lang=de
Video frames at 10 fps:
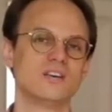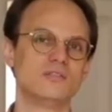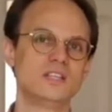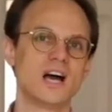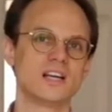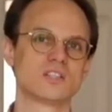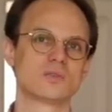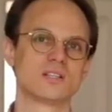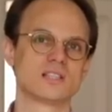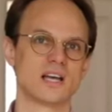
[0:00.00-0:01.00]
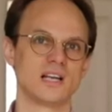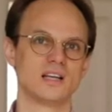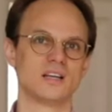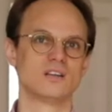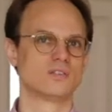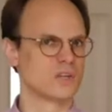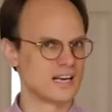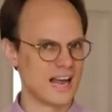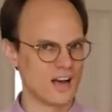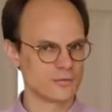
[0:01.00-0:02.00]
wie eigentlich so eine Zelle, so eine
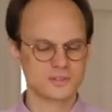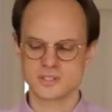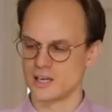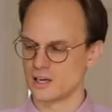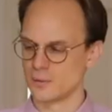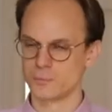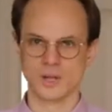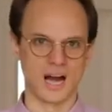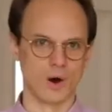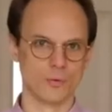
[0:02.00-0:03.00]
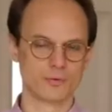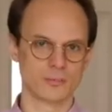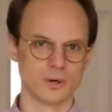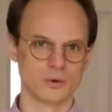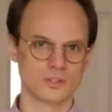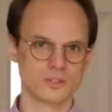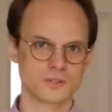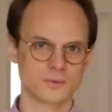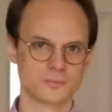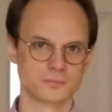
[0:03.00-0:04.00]
Nervenzelle aufgebaut ist.